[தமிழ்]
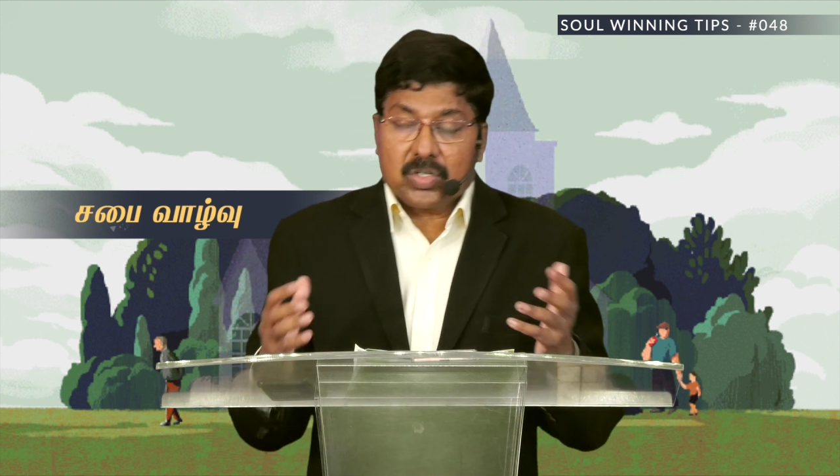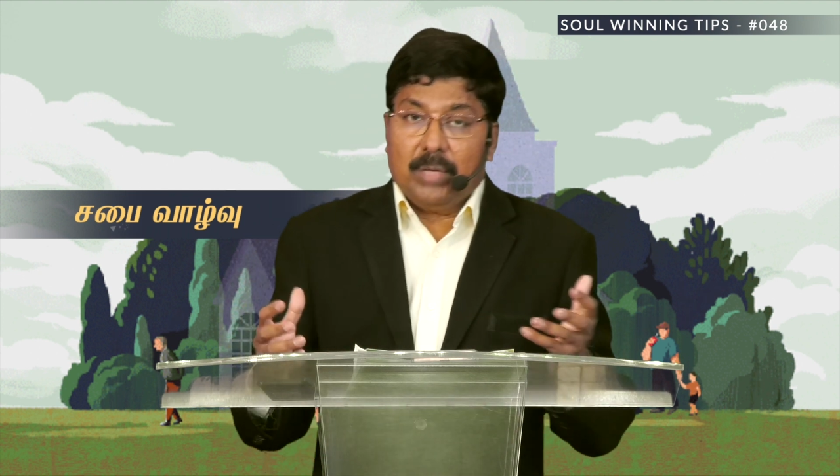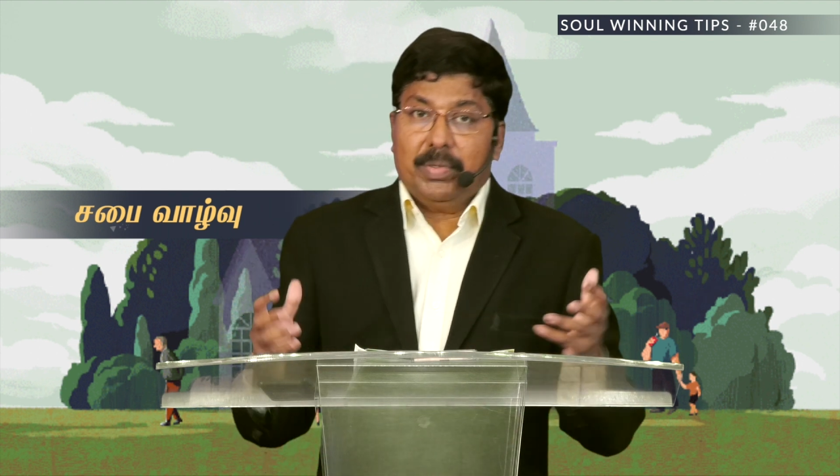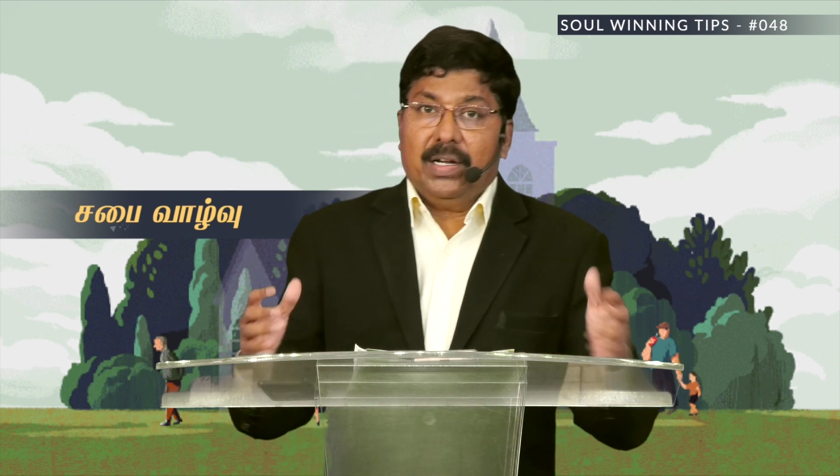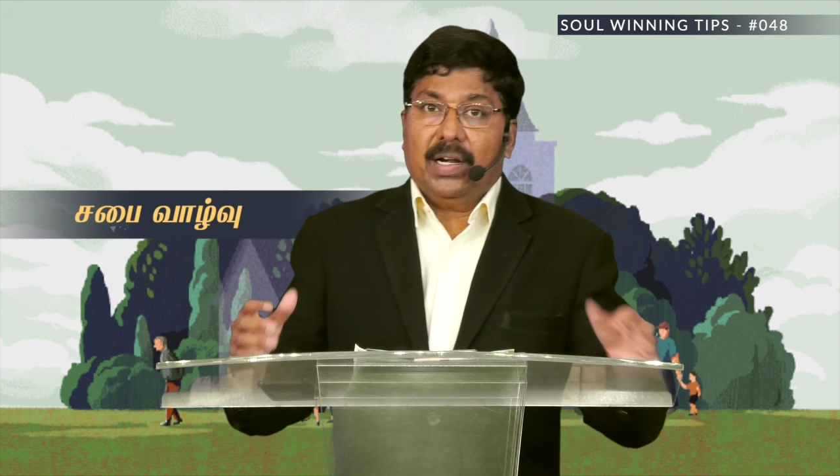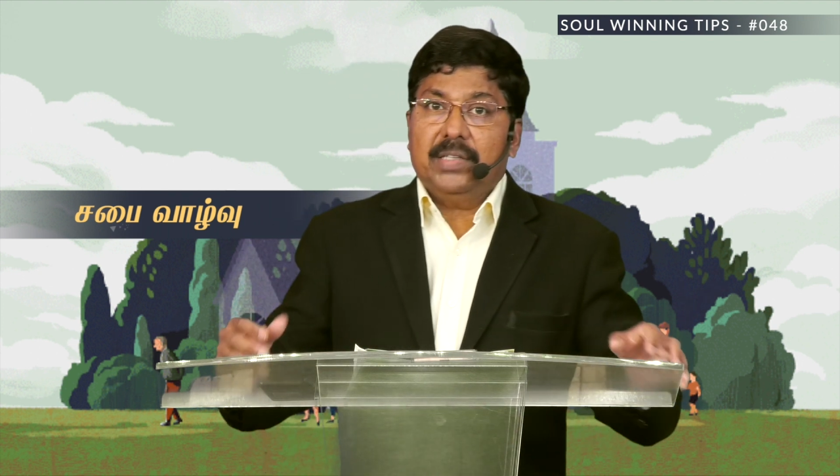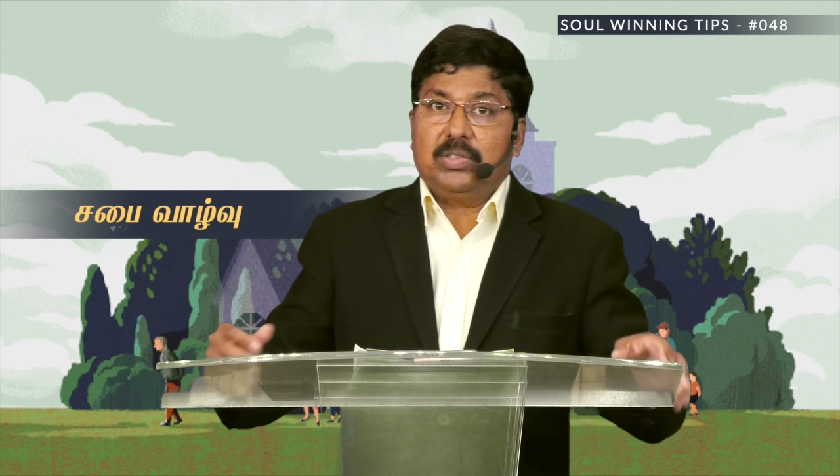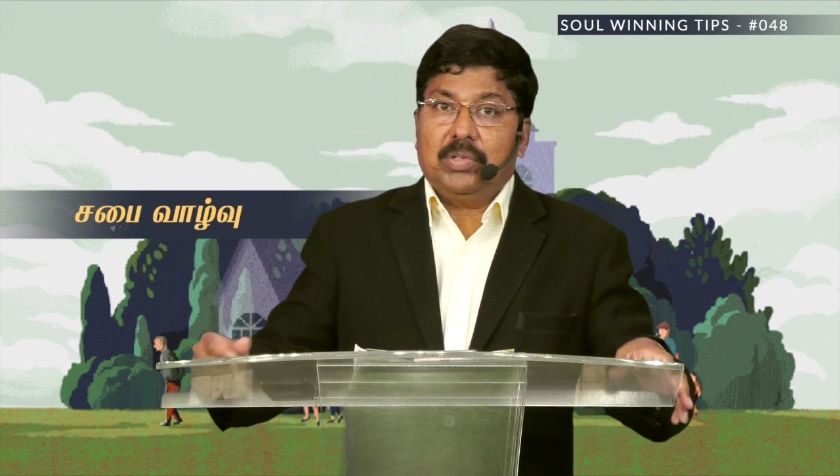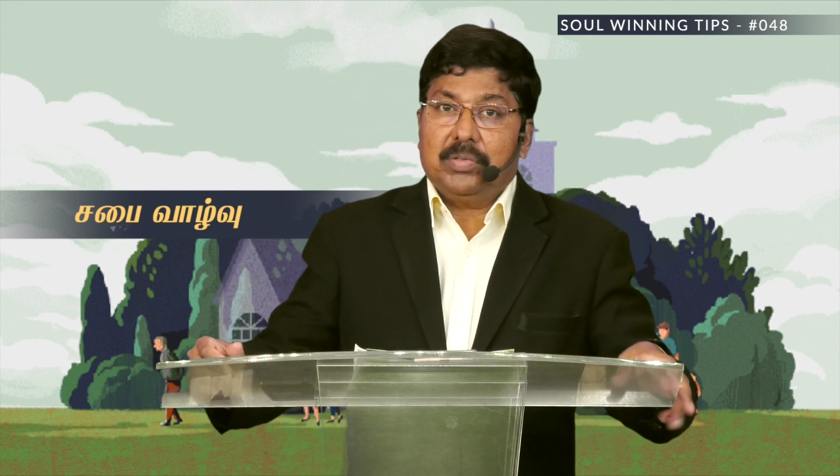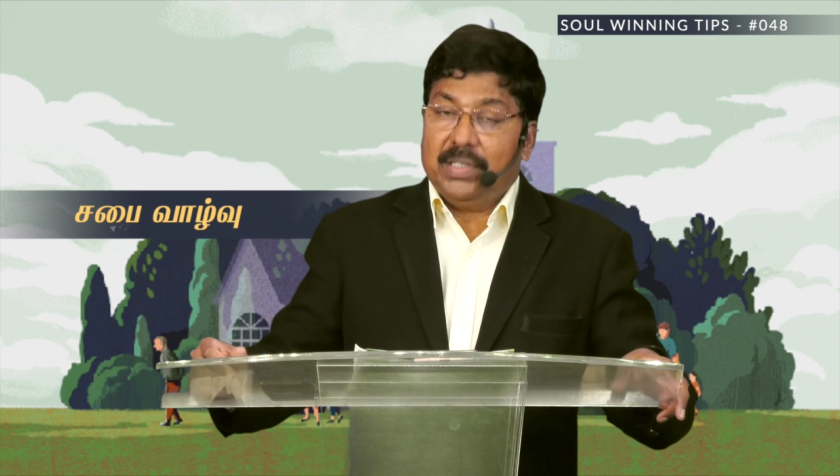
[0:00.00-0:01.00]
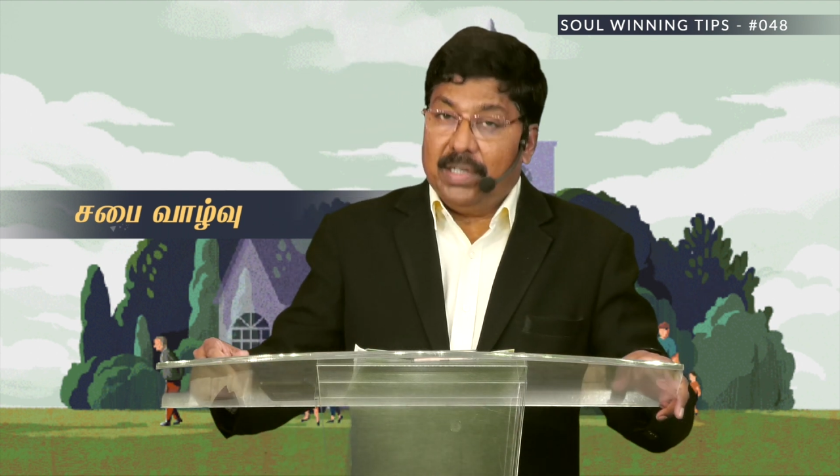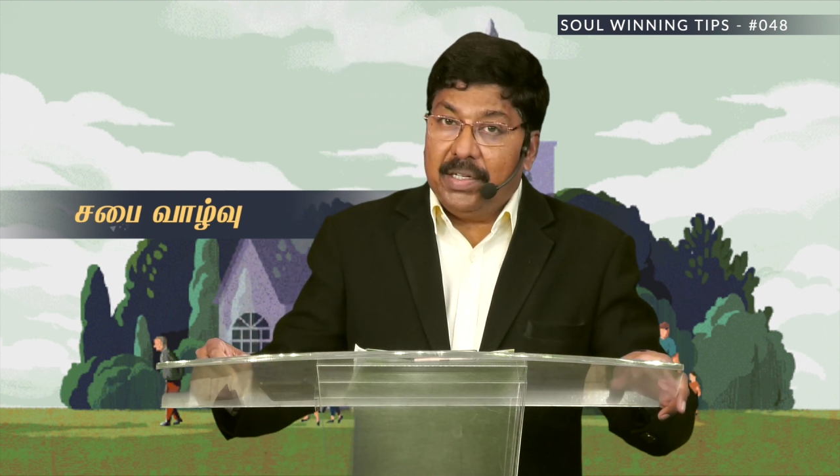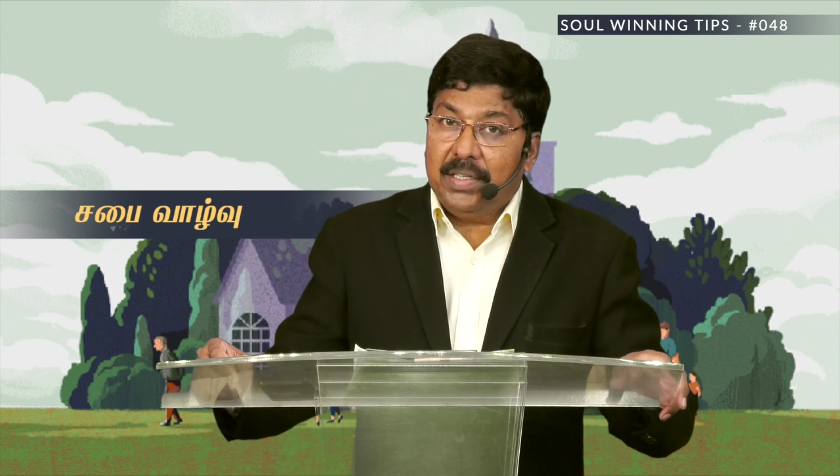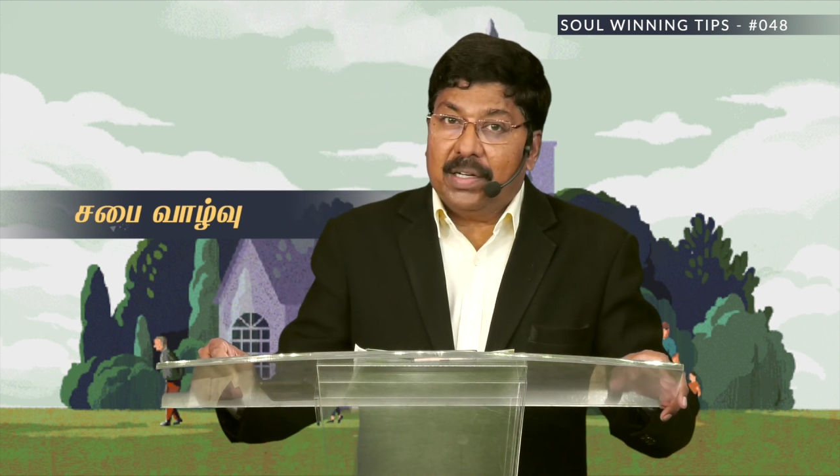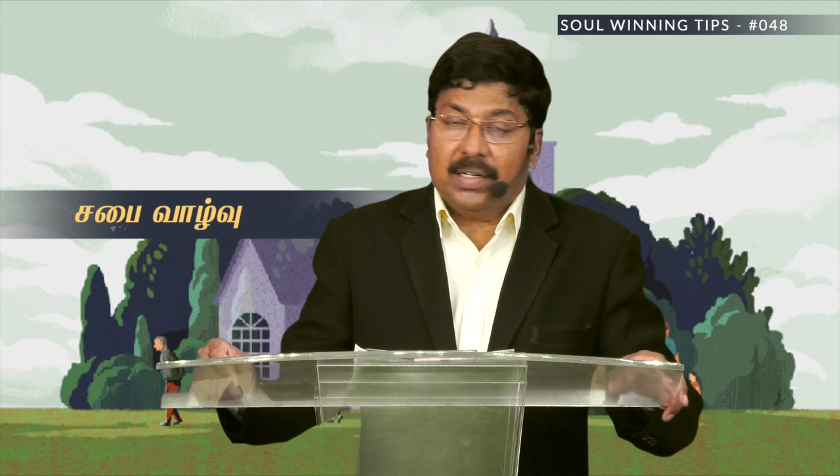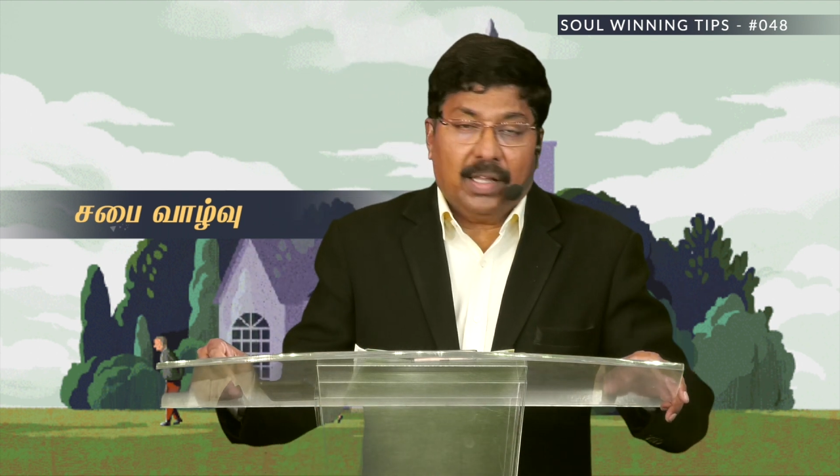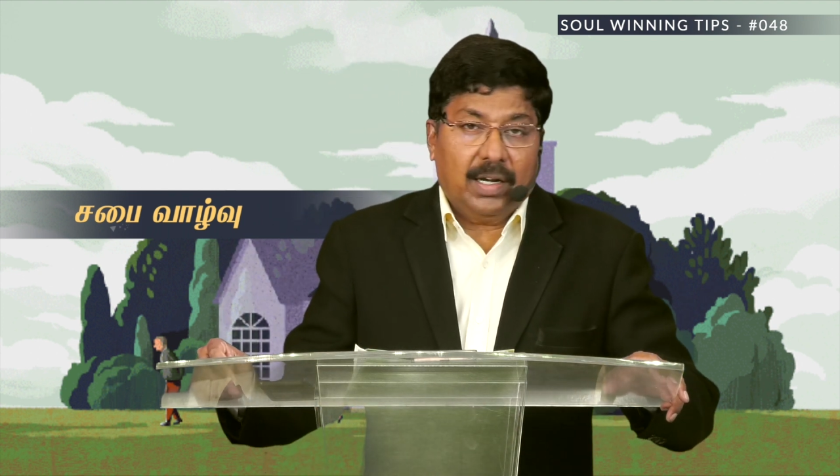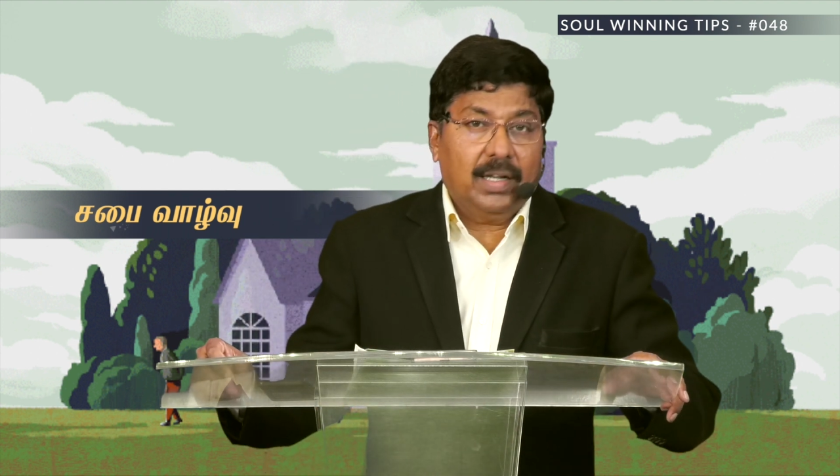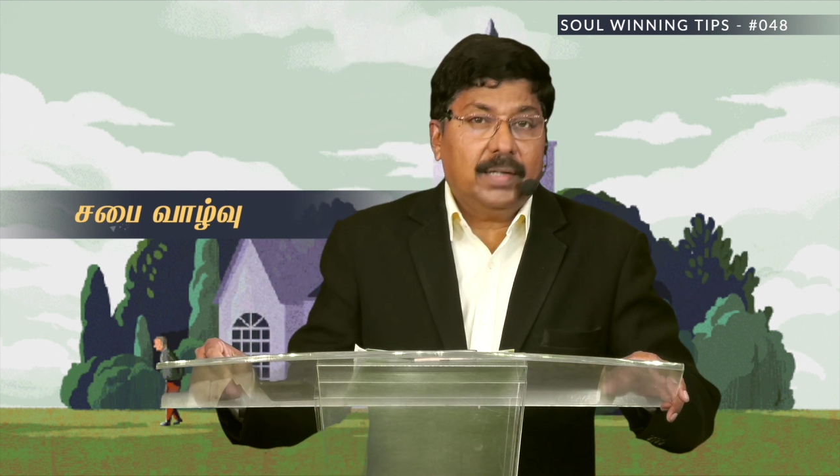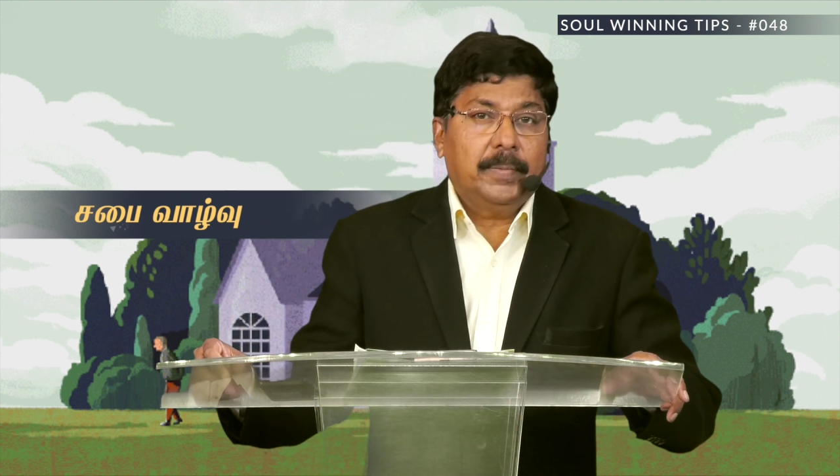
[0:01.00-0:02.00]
சபையை அழைத்து வருவது எளிதானதல்ல